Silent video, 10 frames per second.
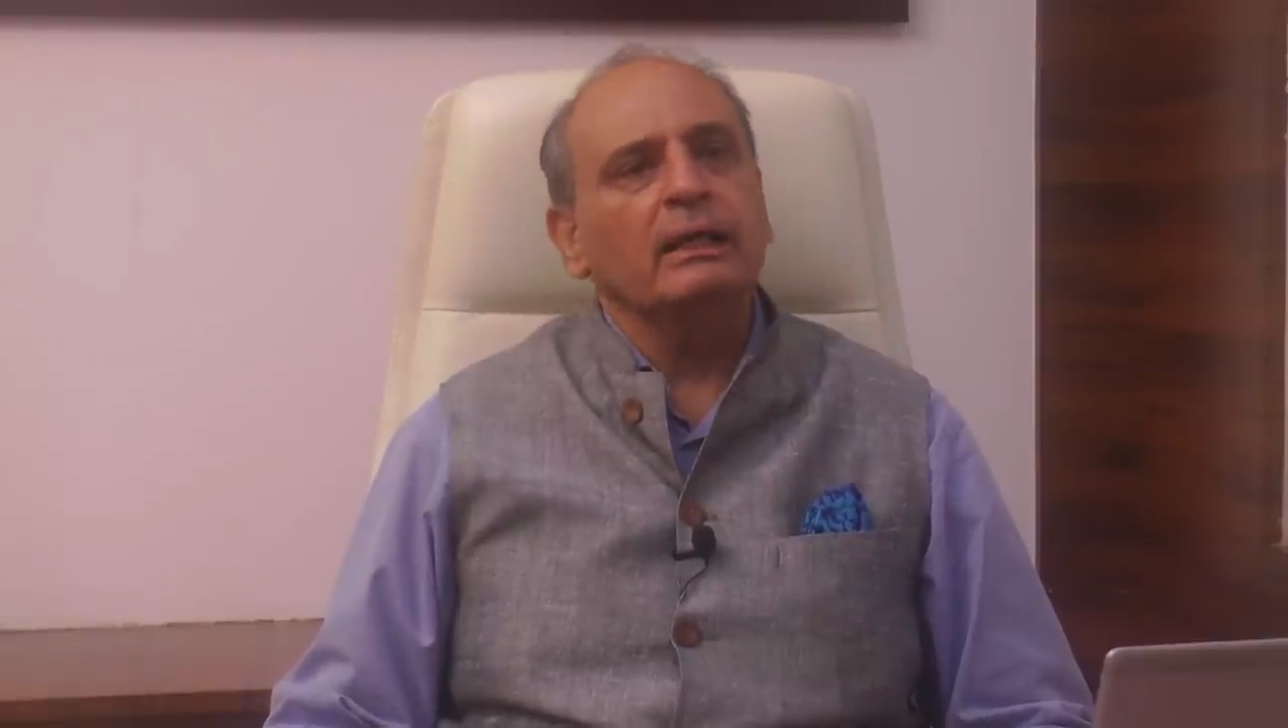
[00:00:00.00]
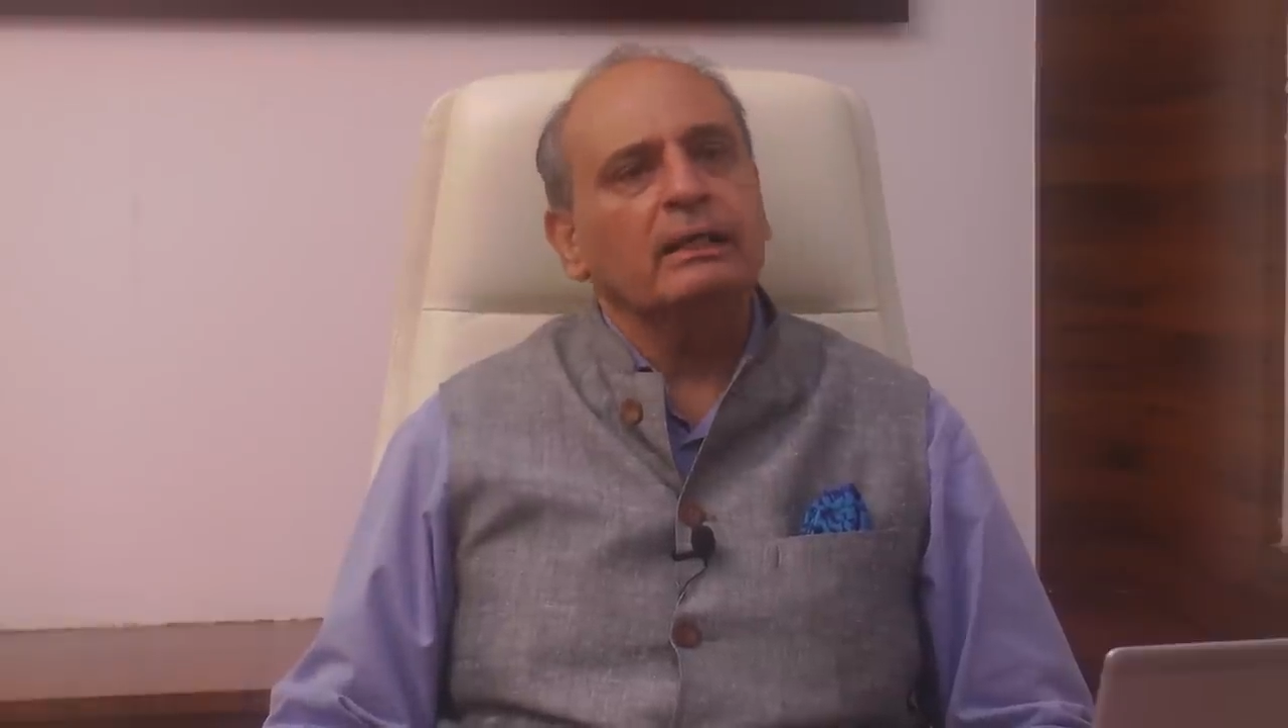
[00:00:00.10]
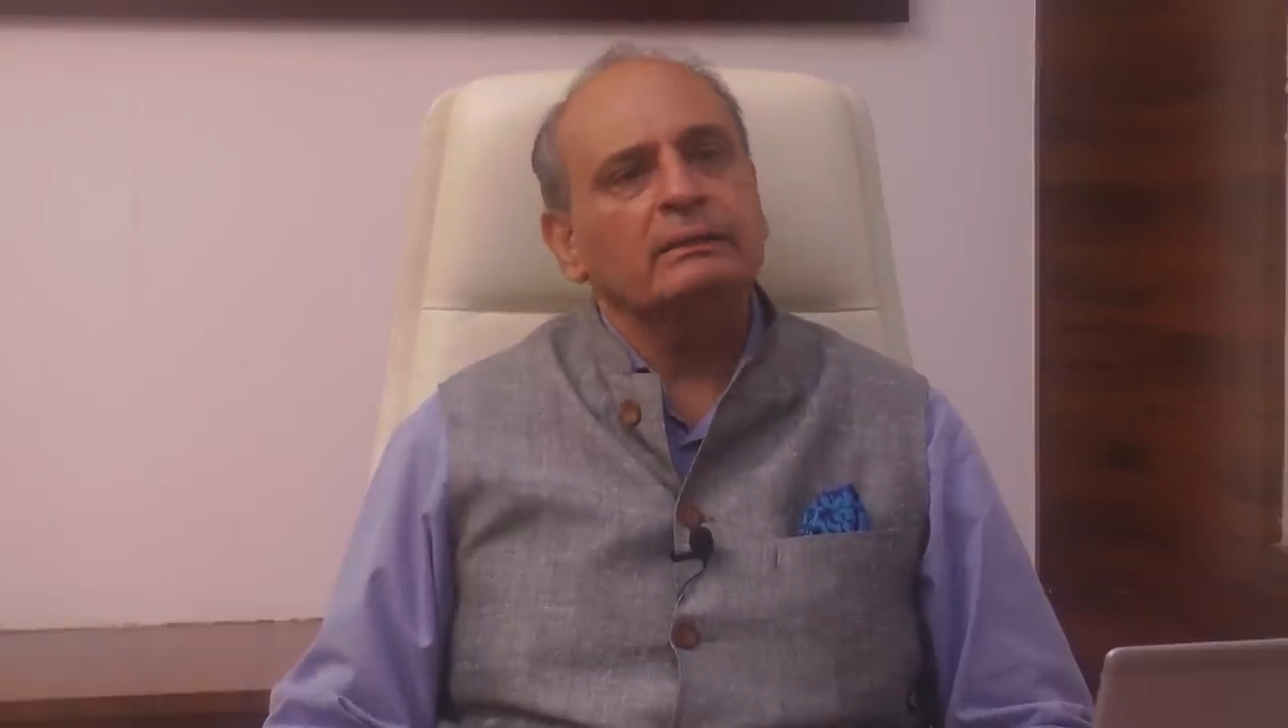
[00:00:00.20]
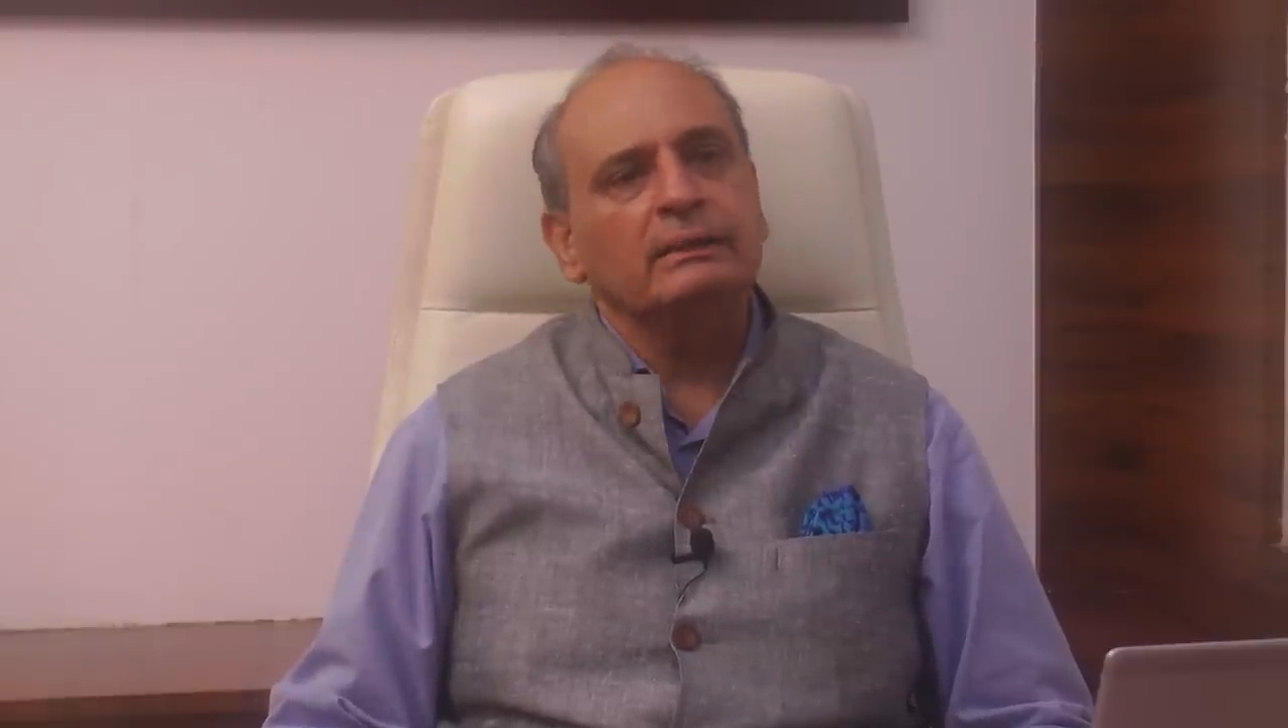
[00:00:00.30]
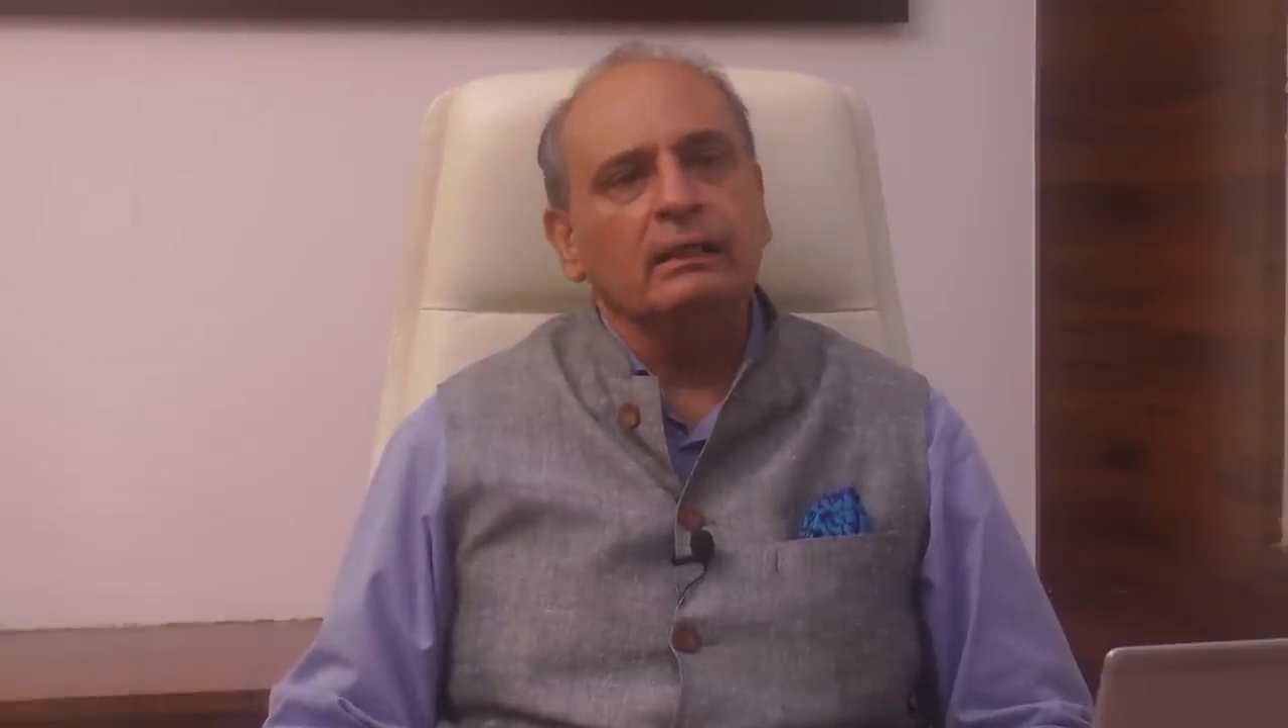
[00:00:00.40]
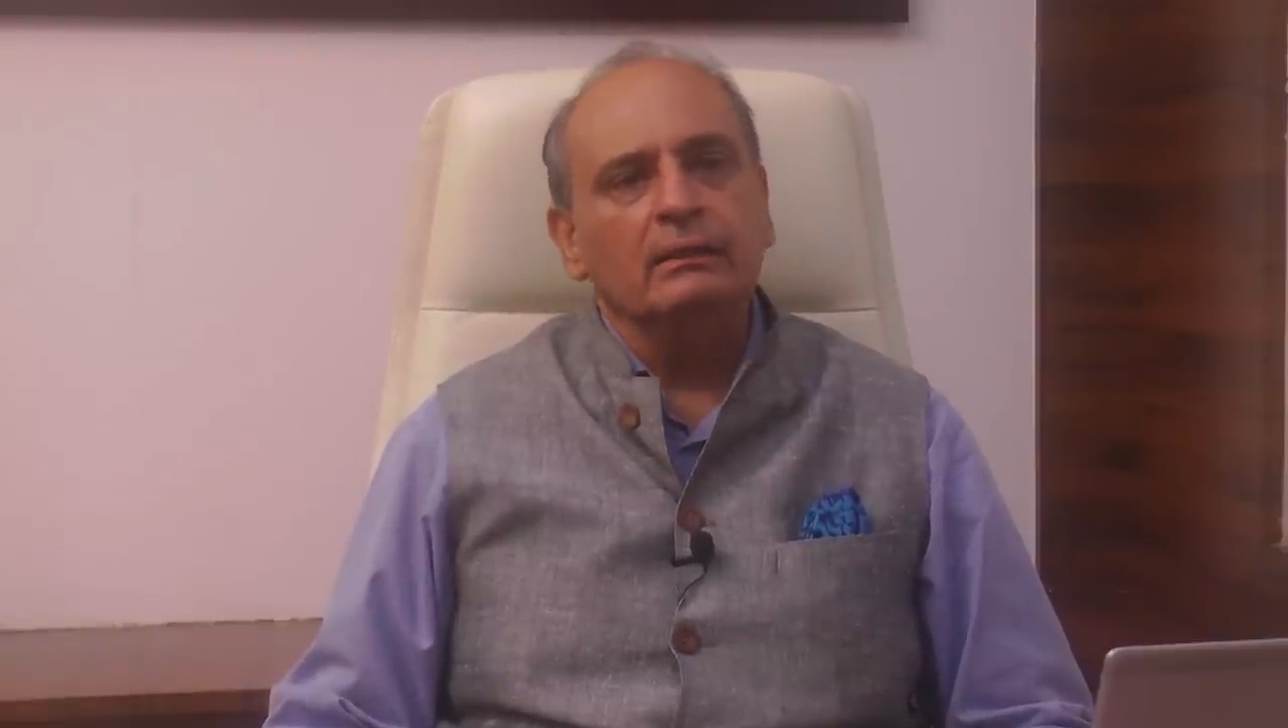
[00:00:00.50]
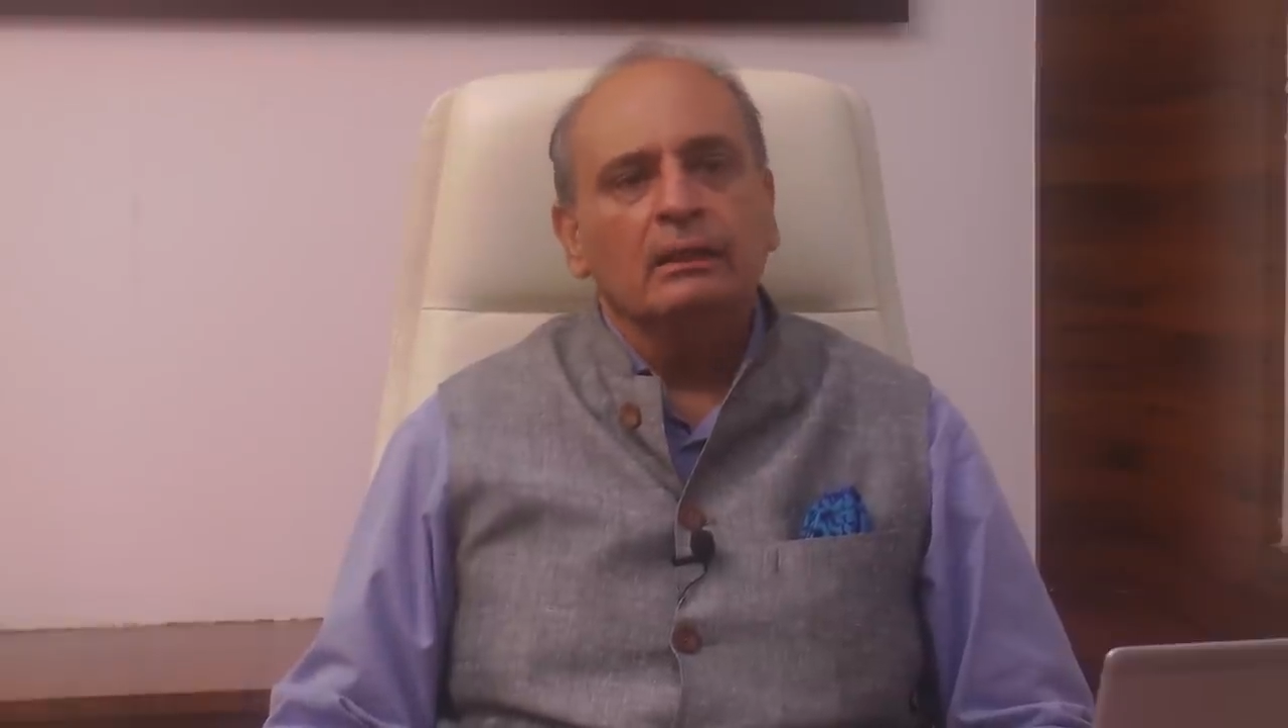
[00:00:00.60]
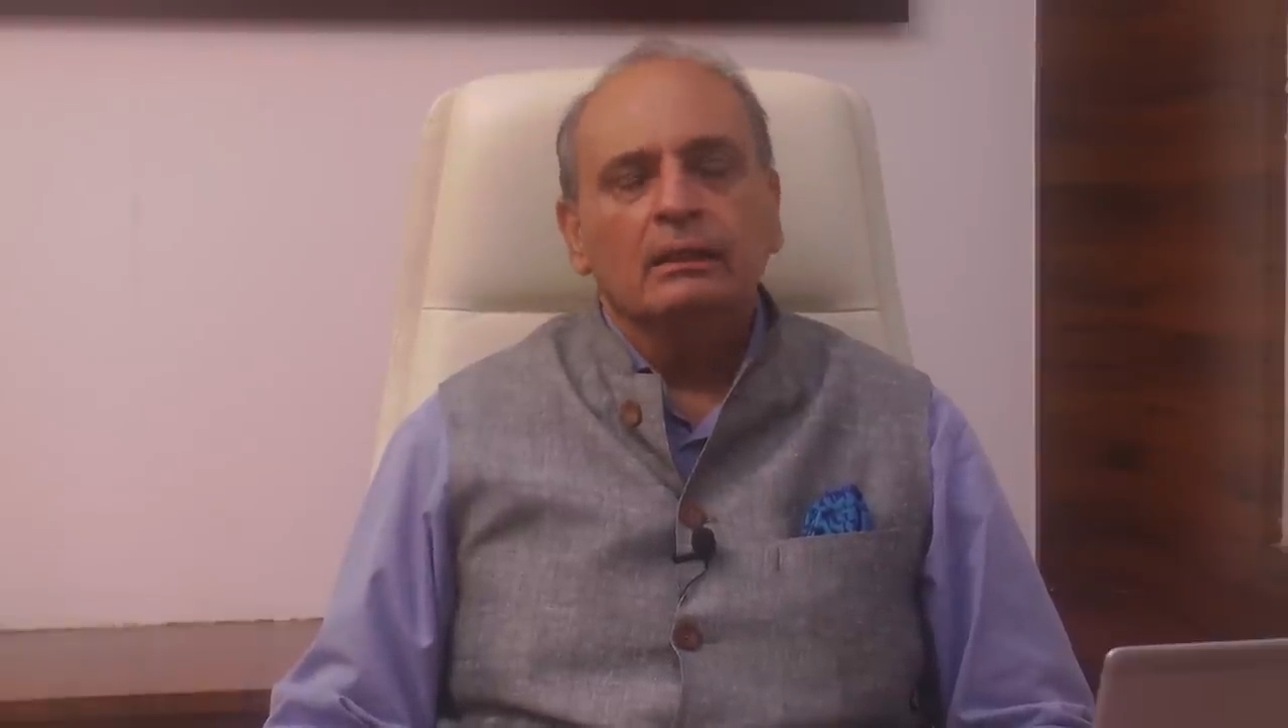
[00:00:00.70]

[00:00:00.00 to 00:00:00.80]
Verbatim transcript: टाटा स्टील